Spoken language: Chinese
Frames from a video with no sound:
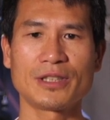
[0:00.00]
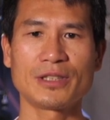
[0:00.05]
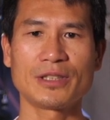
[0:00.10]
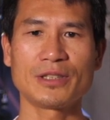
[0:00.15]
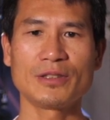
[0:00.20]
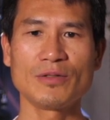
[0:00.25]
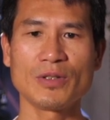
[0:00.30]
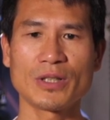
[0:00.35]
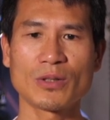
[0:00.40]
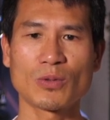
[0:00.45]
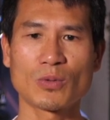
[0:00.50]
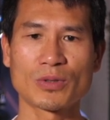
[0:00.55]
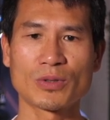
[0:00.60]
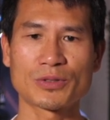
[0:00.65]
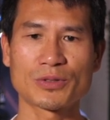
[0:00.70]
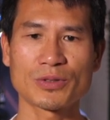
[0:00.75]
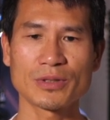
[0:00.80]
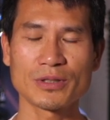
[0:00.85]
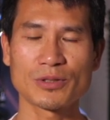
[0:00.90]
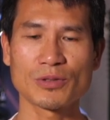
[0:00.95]
因为我
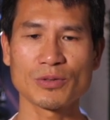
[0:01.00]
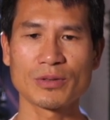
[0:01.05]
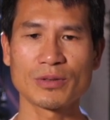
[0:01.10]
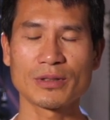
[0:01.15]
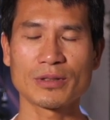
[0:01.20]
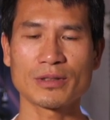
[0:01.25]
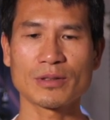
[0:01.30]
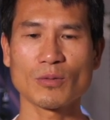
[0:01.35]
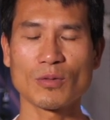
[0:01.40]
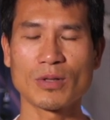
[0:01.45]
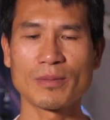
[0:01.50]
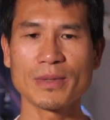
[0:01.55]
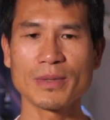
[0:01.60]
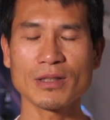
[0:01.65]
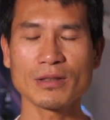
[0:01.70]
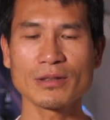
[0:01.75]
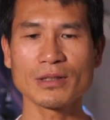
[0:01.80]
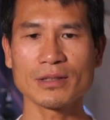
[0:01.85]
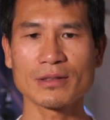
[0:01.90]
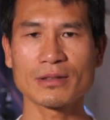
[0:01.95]
觉得我
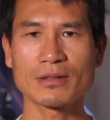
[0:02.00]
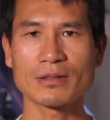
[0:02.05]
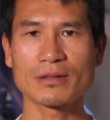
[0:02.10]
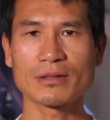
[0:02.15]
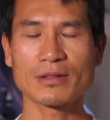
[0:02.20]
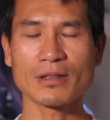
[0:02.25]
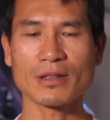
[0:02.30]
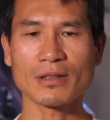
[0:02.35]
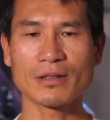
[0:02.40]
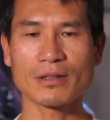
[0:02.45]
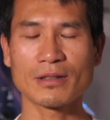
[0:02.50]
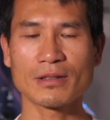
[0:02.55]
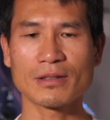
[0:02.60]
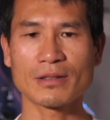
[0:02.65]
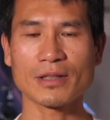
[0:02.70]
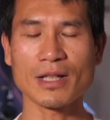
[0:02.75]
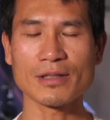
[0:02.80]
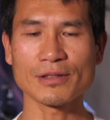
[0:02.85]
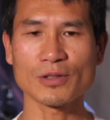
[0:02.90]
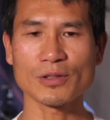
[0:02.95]
们
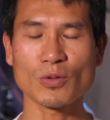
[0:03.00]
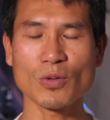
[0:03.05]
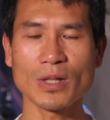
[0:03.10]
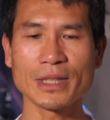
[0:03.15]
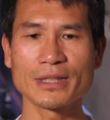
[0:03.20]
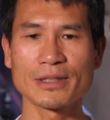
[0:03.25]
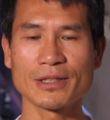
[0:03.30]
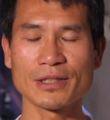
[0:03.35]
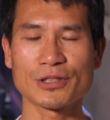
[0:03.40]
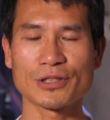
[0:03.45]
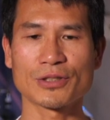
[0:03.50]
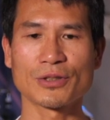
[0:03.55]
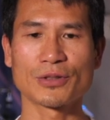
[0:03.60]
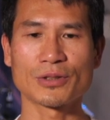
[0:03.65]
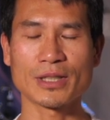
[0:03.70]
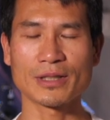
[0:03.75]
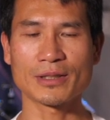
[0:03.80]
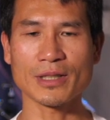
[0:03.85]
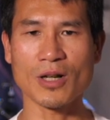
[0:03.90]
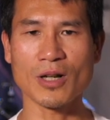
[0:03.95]
当时观影的时候
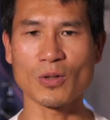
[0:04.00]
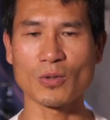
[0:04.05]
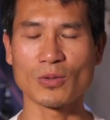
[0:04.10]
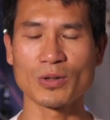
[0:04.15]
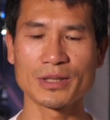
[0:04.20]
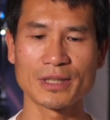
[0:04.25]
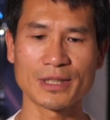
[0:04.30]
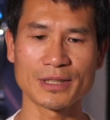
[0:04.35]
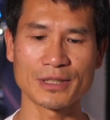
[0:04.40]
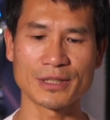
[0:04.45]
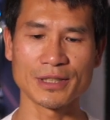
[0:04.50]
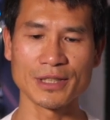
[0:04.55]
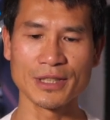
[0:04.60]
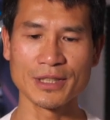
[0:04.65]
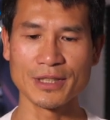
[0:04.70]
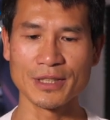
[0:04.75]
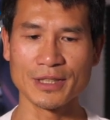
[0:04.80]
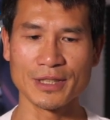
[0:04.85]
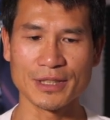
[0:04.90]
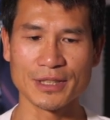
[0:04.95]
的讨论的，
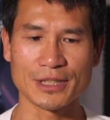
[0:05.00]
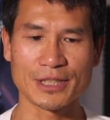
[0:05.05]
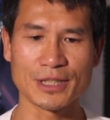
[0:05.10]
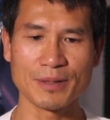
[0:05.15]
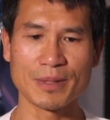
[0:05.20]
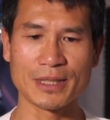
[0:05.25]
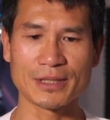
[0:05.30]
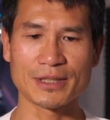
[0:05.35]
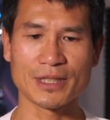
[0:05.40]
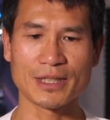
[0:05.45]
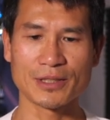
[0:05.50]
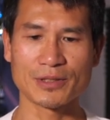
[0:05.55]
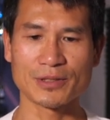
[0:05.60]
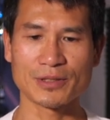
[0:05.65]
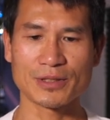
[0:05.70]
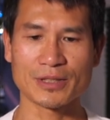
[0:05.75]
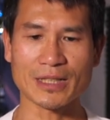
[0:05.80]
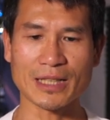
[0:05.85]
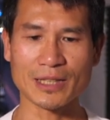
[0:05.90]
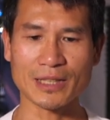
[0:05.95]
基本上
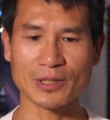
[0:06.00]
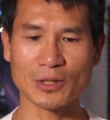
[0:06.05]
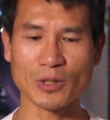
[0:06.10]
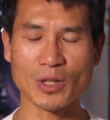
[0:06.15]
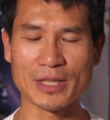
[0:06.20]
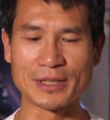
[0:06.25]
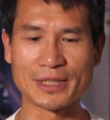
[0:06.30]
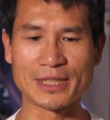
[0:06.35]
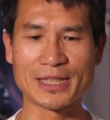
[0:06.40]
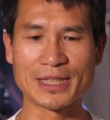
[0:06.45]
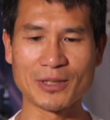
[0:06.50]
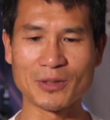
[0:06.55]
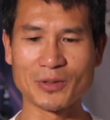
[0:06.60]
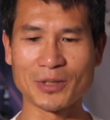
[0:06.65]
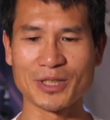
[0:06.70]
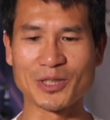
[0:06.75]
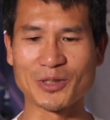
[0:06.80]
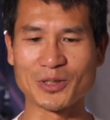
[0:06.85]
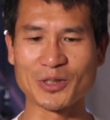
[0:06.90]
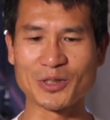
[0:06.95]
大家都很尖
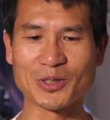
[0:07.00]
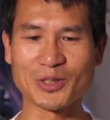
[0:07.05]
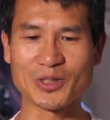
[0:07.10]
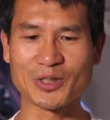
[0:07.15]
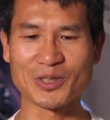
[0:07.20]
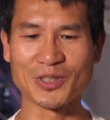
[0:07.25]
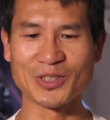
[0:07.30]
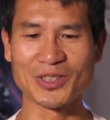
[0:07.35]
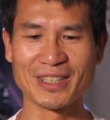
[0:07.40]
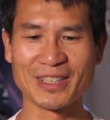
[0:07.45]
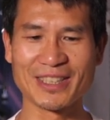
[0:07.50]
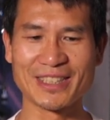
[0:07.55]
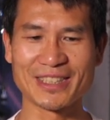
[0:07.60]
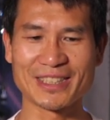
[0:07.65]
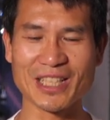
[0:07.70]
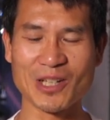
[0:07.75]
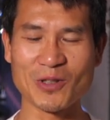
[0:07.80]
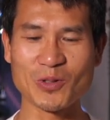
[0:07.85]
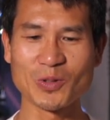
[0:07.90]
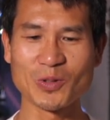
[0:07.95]
锐，有时候是
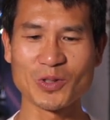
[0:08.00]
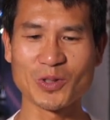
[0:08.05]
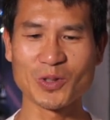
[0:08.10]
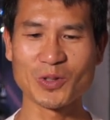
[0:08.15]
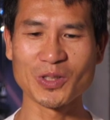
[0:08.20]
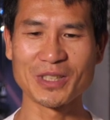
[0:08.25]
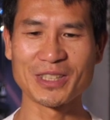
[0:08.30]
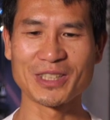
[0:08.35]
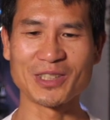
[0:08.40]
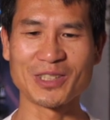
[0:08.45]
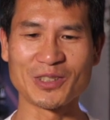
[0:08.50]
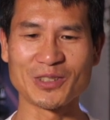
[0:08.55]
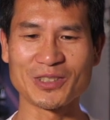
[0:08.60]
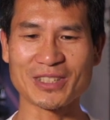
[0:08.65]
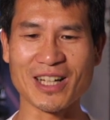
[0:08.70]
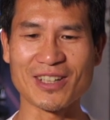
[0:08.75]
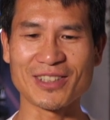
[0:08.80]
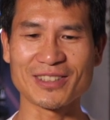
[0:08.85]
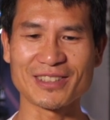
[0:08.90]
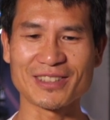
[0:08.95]
相互都会有
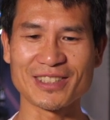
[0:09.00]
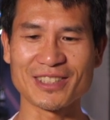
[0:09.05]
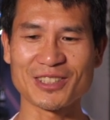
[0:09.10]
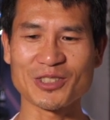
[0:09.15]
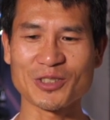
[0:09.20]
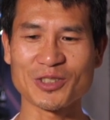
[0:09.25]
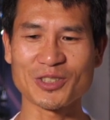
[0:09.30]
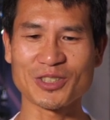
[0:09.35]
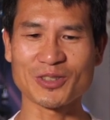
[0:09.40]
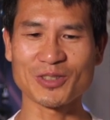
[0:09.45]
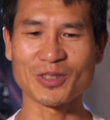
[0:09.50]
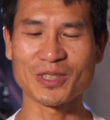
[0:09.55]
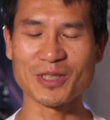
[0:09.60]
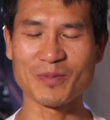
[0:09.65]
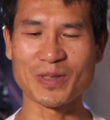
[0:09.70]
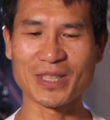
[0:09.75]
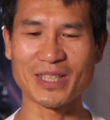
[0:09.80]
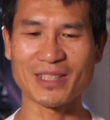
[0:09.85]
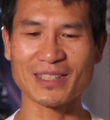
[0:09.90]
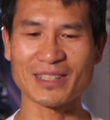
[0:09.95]
吵，就是说的
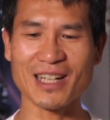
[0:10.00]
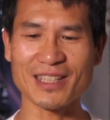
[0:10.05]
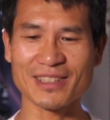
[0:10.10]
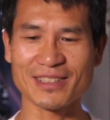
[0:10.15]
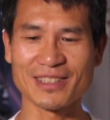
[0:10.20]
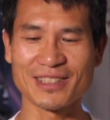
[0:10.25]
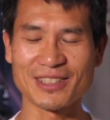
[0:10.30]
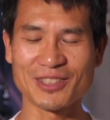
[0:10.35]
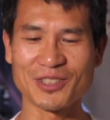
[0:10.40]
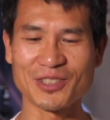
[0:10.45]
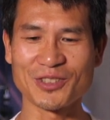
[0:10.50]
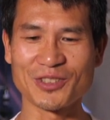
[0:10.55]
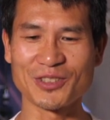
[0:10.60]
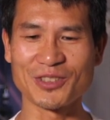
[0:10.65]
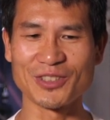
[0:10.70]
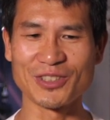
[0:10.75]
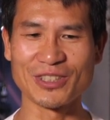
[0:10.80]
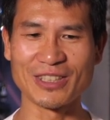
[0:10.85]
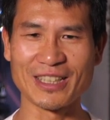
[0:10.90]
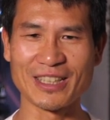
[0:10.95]
比较大声
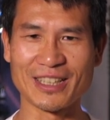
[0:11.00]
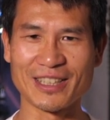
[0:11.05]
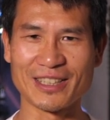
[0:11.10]
去